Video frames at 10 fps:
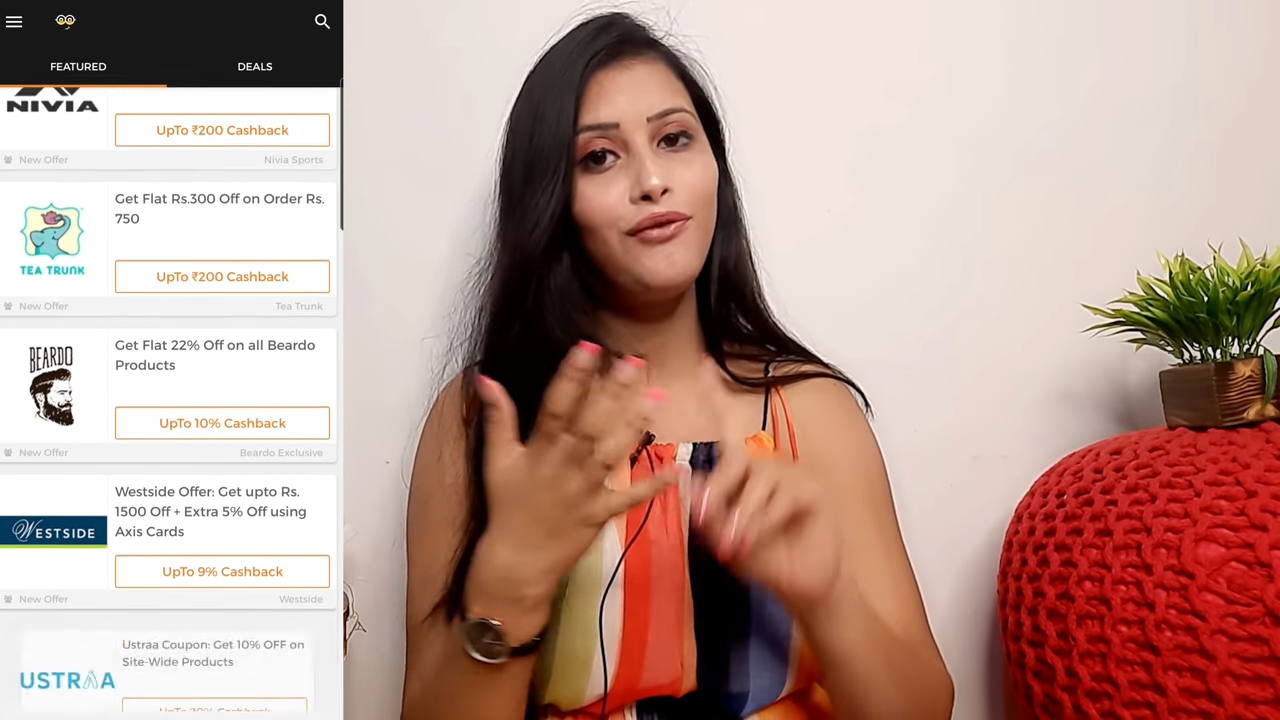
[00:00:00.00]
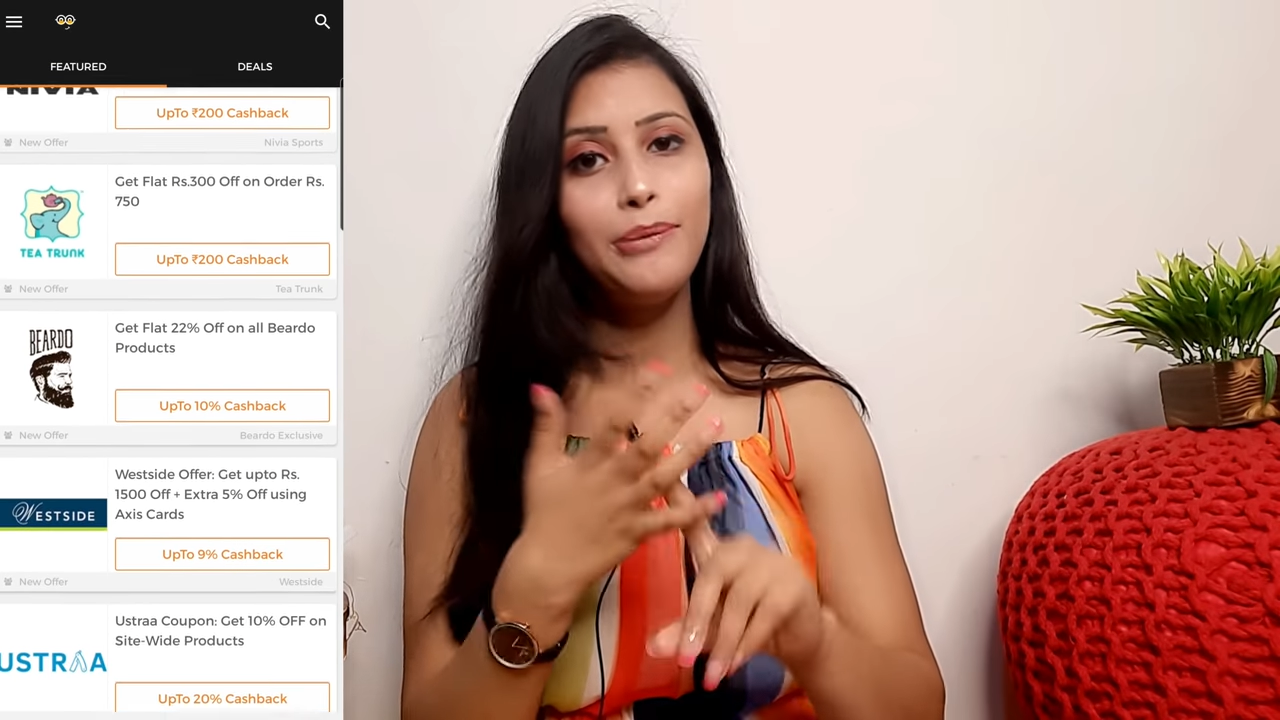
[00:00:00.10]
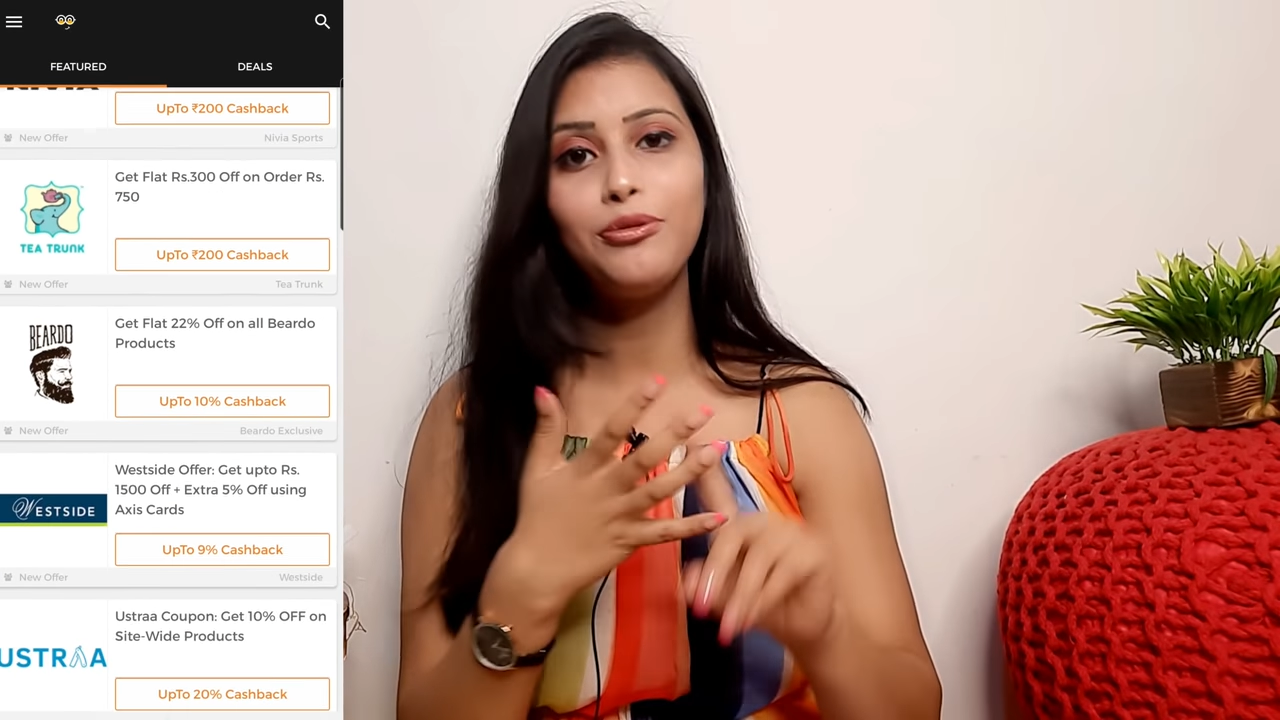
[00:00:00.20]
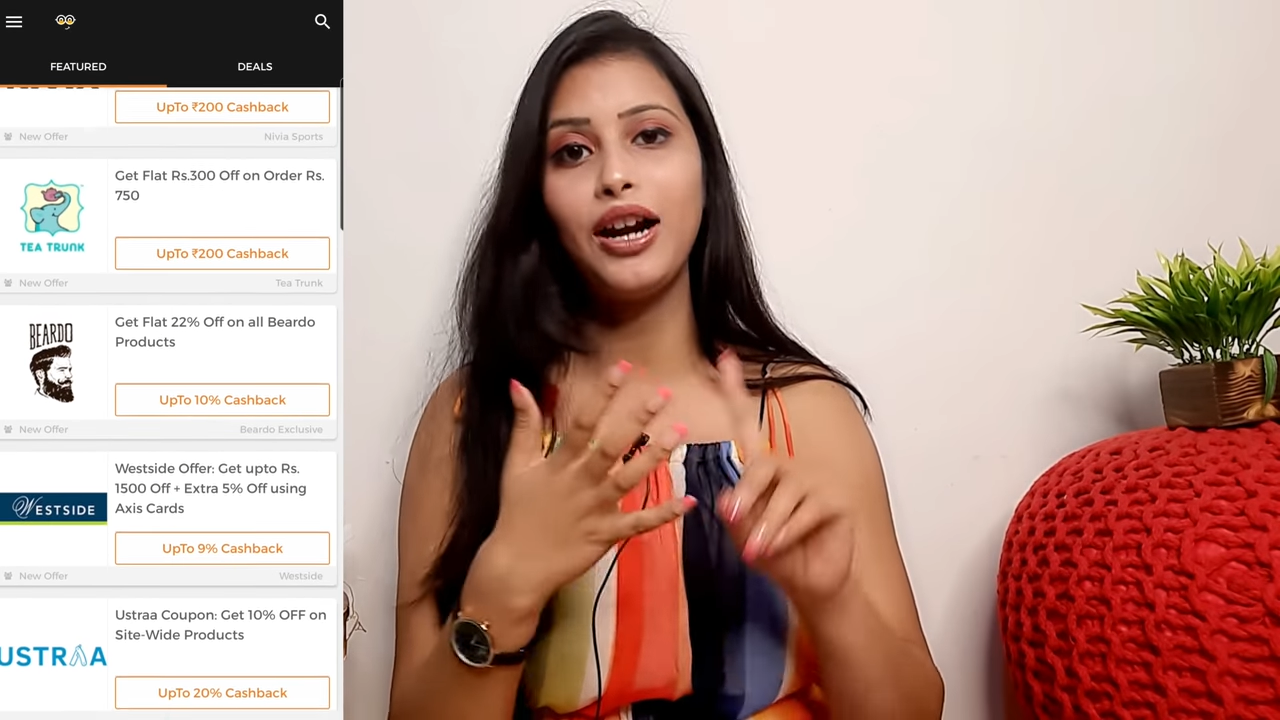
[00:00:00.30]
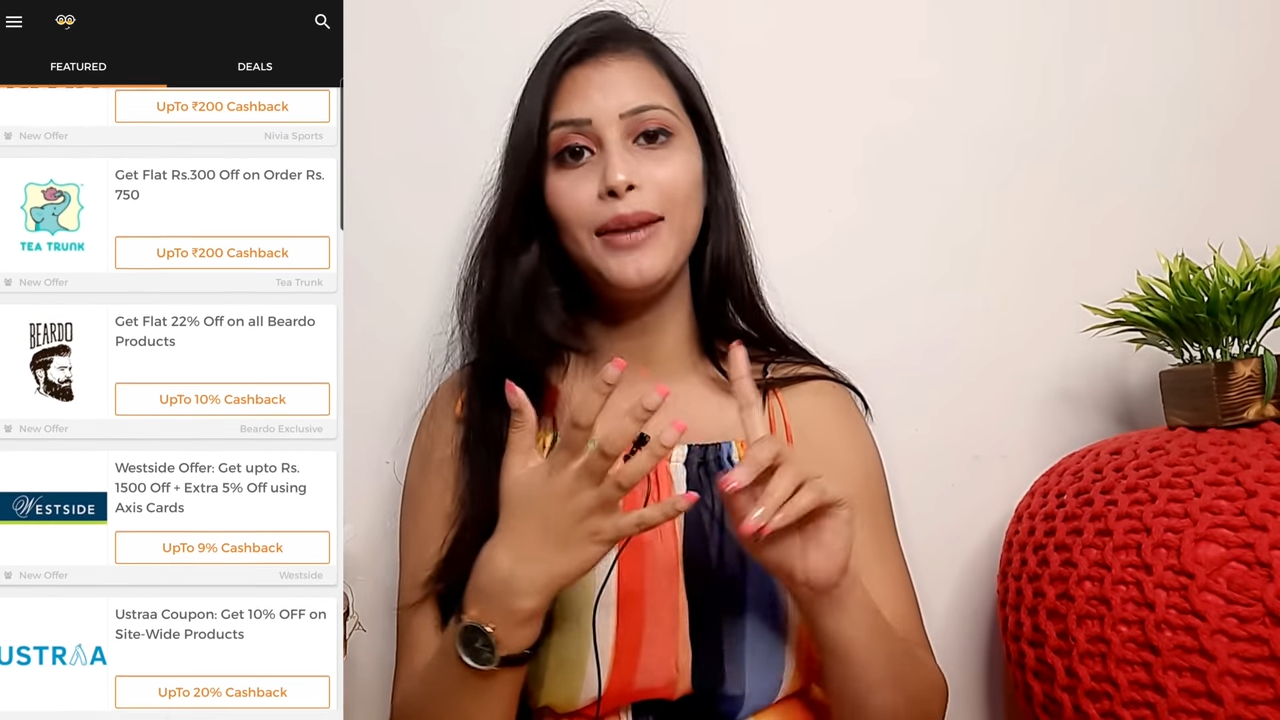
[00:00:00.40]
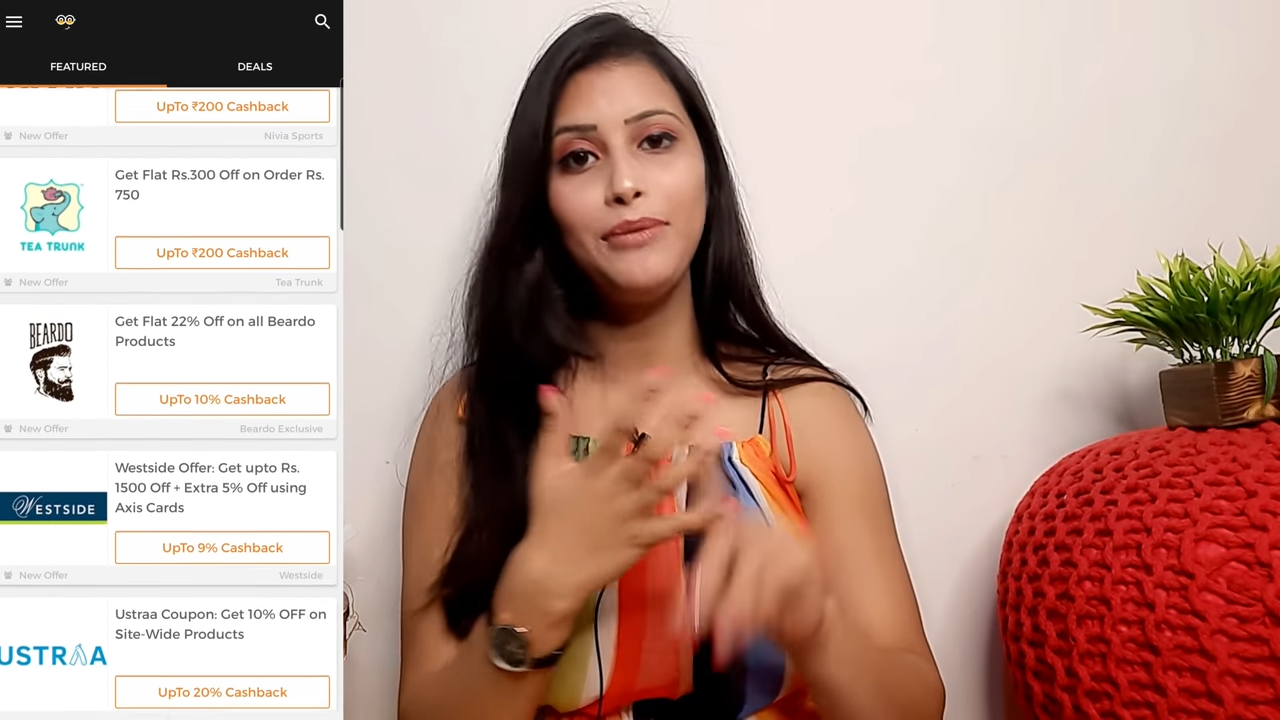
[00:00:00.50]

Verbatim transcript: फ्लिपकार्ट